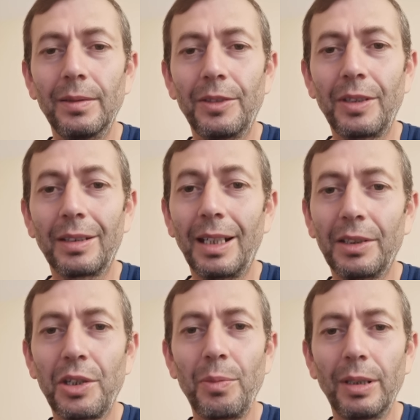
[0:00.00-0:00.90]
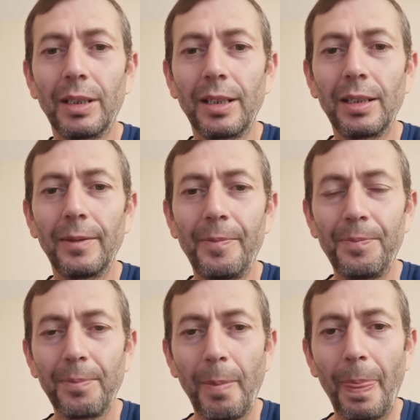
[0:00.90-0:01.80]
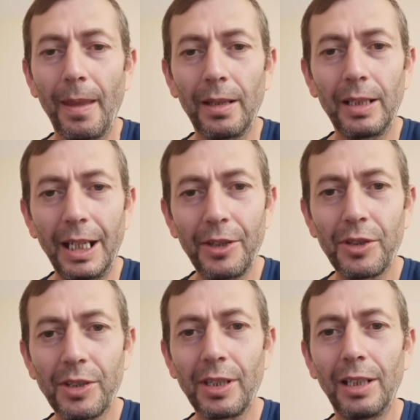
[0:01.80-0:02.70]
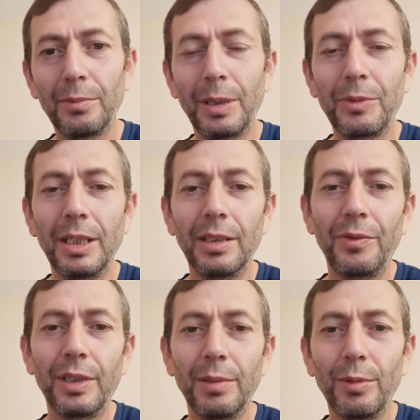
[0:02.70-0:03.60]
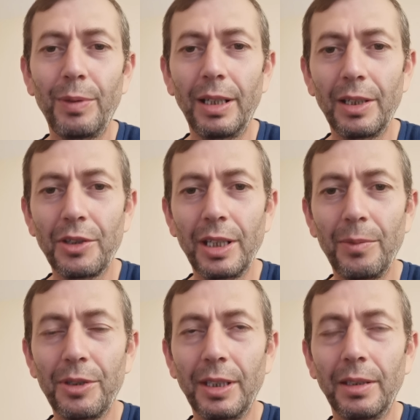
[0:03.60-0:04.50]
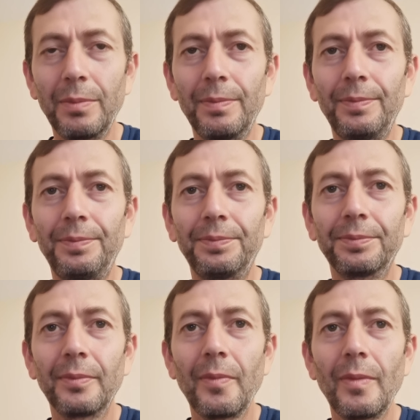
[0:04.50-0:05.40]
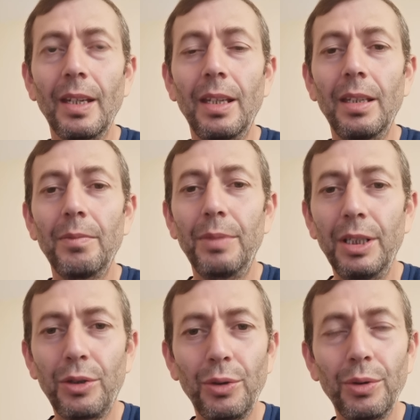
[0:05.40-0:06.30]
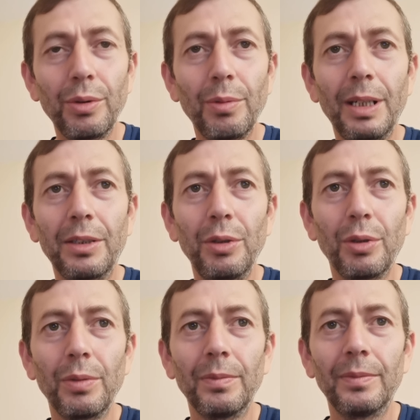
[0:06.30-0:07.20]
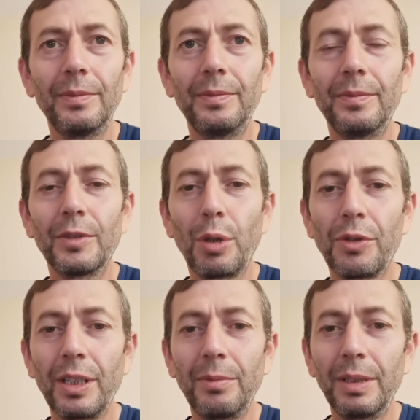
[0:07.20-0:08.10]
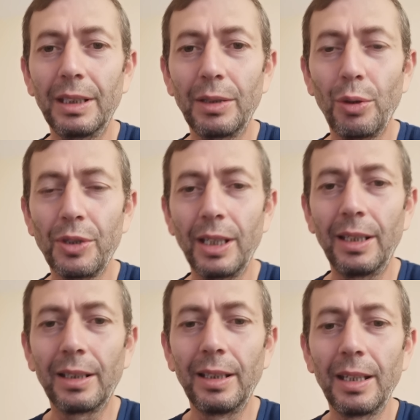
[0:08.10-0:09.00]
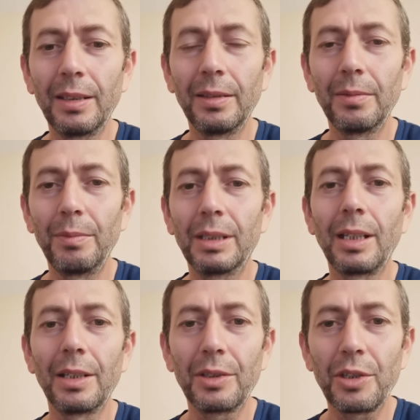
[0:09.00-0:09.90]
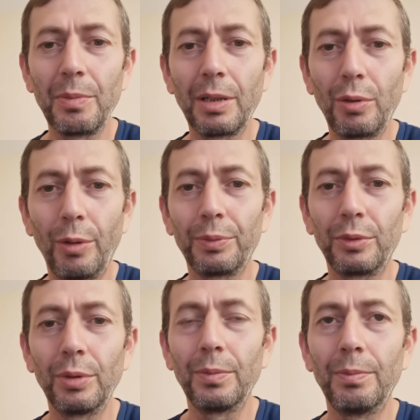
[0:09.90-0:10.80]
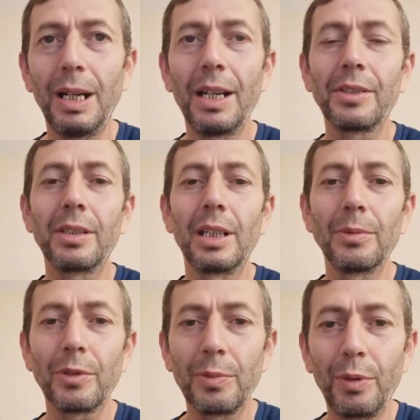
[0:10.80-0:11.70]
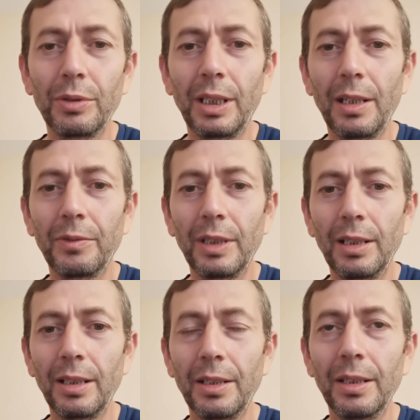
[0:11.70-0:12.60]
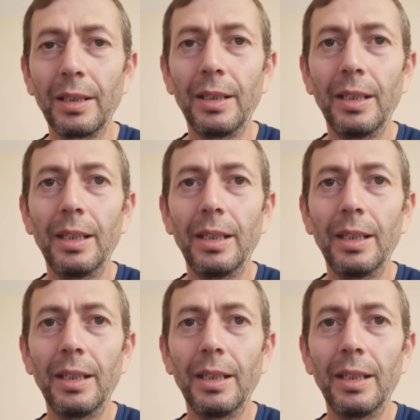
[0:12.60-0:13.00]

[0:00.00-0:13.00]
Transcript: işte tartışmalara kayıtsız kalmayayım, kendi fikrimi paylaşayım istedim. Bir iki gündür bakıyorum. Sosyal medyada özellikle bir tartışma koptu. Bazı Trabzonspor taraftarları